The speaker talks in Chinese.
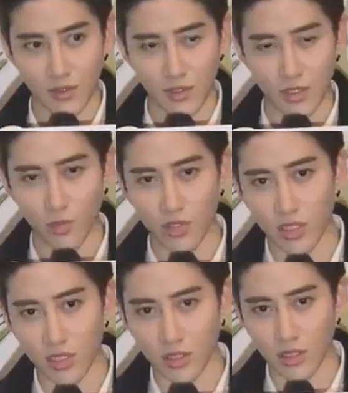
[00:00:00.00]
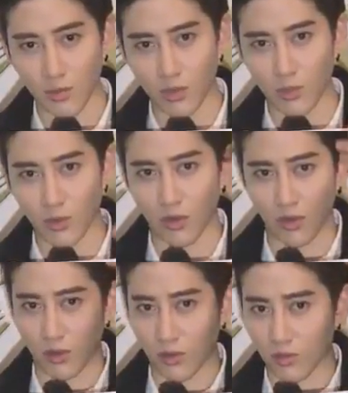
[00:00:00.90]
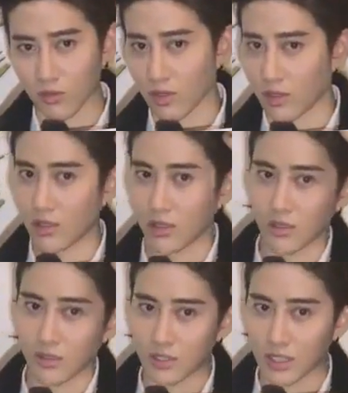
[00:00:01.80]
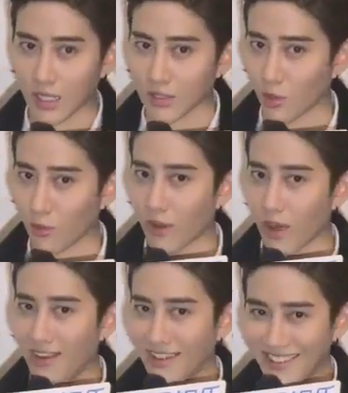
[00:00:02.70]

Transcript: 是不是因为我有呃长头发，